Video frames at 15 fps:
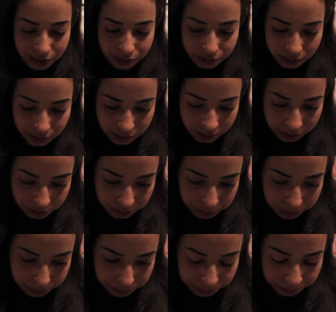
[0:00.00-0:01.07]
عرفت ان
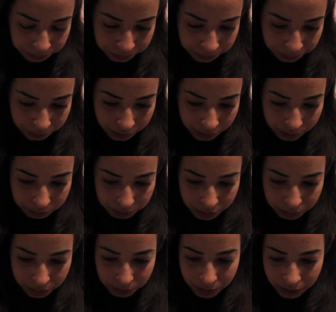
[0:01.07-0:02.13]

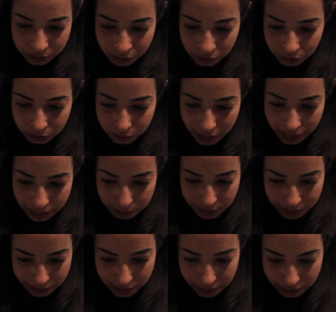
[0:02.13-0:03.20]
من ماما انه على
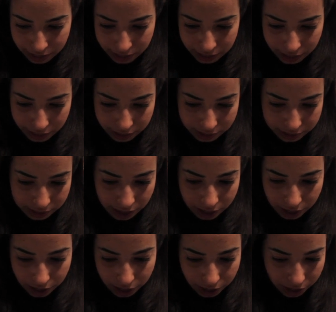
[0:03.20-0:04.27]
بالليل يعني على
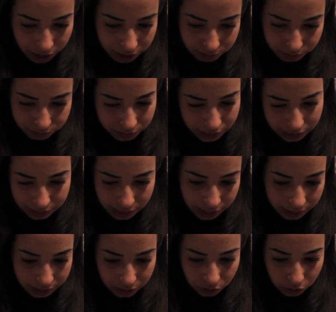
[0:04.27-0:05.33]
الساعة
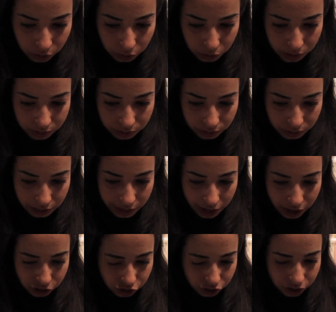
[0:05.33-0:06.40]
تسعة كده هوت ولا
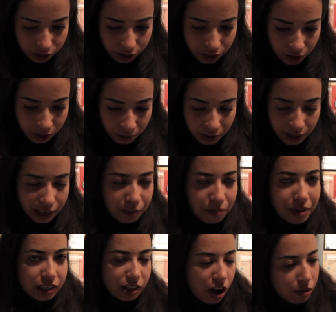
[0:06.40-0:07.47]
عشرة
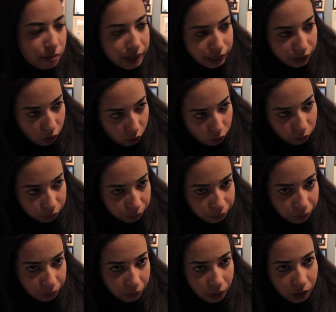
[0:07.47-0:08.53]
لما اصحابي رجعوا
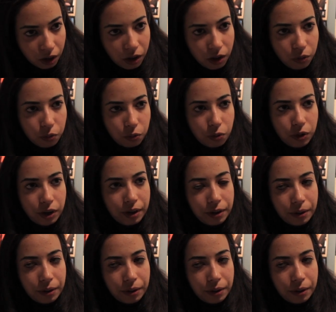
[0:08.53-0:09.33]
و